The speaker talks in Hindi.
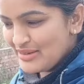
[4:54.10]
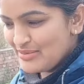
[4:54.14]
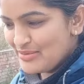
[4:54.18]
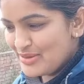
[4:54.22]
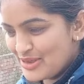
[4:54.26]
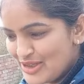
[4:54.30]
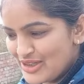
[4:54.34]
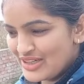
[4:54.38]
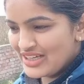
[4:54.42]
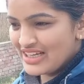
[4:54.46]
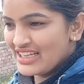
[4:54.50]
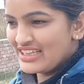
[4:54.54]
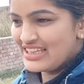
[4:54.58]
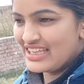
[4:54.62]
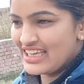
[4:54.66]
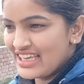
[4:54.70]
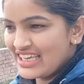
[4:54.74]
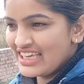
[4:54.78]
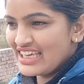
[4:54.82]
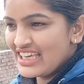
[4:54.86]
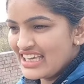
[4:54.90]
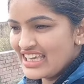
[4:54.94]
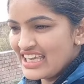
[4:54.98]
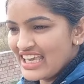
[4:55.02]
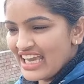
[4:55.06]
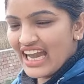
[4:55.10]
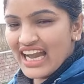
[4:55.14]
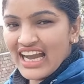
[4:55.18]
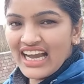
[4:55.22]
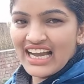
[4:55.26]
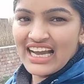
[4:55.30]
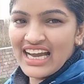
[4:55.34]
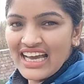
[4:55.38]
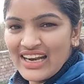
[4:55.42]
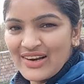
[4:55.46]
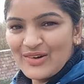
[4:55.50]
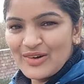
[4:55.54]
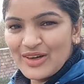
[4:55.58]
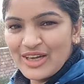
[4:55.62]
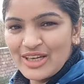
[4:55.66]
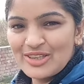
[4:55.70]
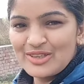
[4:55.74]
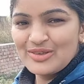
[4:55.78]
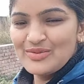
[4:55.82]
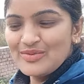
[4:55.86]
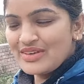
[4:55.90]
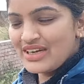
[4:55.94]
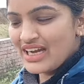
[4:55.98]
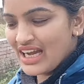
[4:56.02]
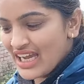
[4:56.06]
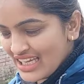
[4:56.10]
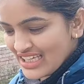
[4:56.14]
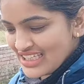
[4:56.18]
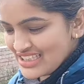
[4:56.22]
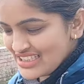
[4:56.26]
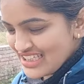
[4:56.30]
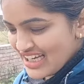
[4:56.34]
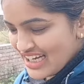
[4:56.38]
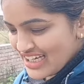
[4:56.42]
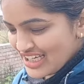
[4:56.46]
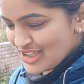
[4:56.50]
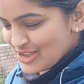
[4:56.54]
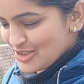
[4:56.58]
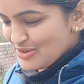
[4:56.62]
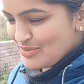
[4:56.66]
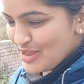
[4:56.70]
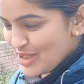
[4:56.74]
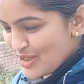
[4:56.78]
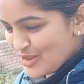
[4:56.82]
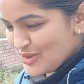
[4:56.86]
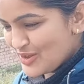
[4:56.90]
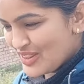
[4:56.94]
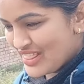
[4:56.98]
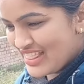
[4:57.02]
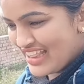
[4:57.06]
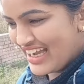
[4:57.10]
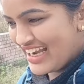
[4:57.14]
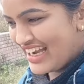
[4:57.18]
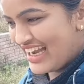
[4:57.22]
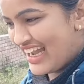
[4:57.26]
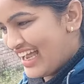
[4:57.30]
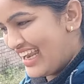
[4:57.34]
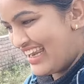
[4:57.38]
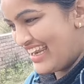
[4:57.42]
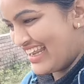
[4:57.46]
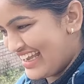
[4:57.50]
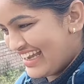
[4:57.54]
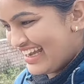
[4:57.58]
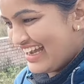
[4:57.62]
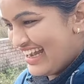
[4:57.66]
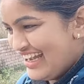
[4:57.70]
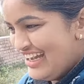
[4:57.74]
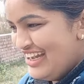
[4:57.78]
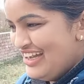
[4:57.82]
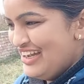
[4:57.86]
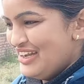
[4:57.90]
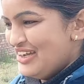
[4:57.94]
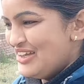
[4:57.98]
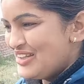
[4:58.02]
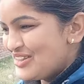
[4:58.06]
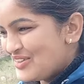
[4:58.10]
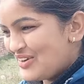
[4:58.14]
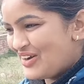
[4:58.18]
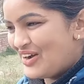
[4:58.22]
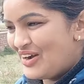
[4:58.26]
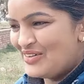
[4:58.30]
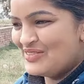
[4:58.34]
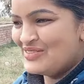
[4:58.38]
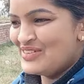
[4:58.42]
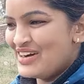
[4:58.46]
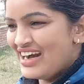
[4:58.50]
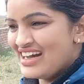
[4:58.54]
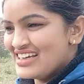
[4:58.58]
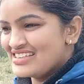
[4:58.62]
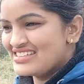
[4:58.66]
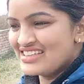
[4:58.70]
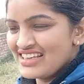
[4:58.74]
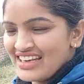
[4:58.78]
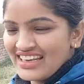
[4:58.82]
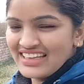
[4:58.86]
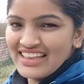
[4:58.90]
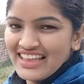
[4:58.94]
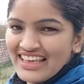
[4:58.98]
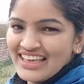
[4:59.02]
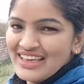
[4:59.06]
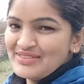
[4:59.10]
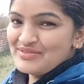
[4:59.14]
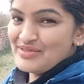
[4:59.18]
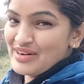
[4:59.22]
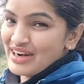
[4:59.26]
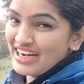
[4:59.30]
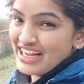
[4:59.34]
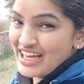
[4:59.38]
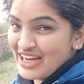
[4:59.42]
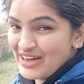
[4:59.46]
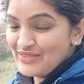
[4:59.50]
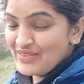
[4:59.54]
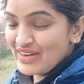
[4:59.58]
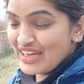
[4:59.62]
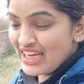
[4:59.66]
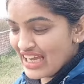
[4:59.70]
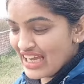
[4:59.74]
ही बोल रहे थे कि क्या करोगे तुम कहीं जाके तुम्हें कुत्ता खा लेगा तो हम हंस रहे थे कि बड्डा हमें